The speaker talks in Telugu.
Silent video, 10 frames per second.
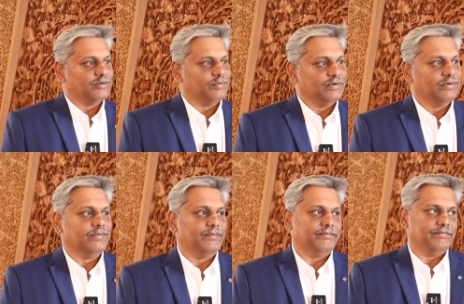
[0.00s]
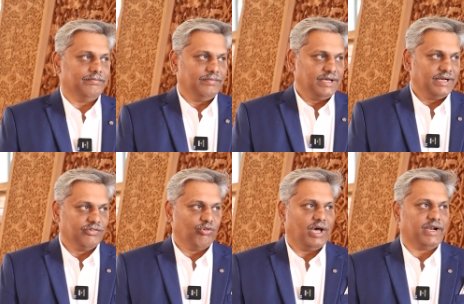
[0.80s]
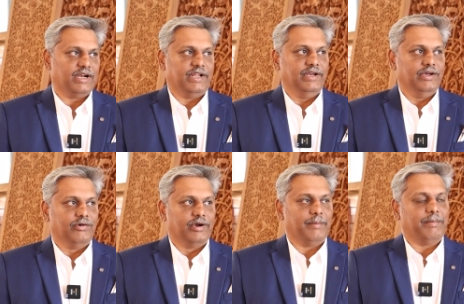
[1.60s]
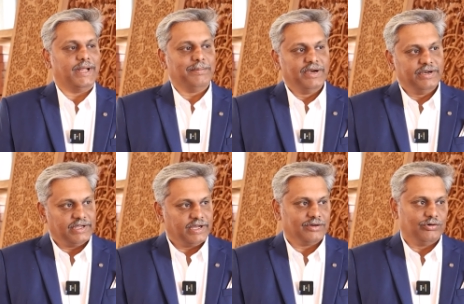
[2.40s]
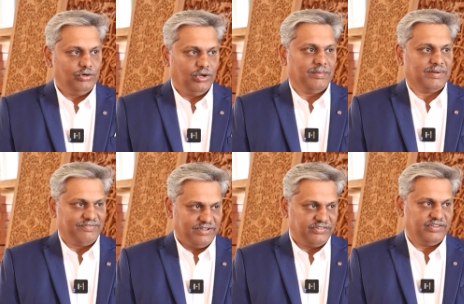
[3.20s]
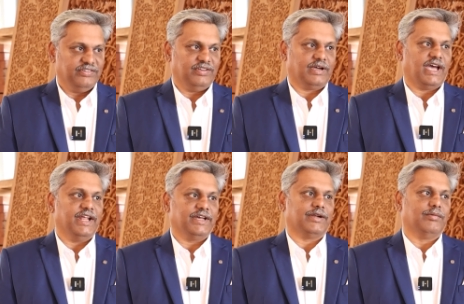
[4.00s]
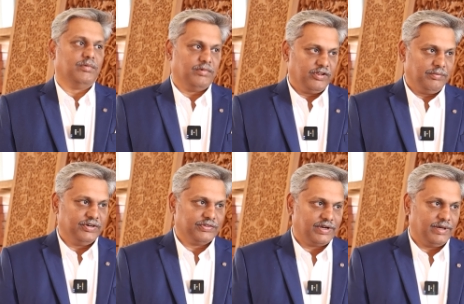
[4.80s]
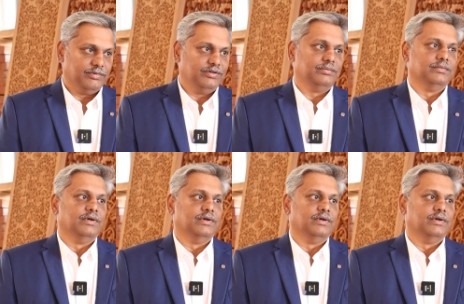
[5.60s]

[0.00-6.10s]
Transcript: తలుపులు మిగిలిన ద్వారాలన్నీ కూడా పర్మనెంట్గా గుడి లోపల ఫిక్స్ చేసే కార్యక్రమం మొదలు పెడుతున్నాము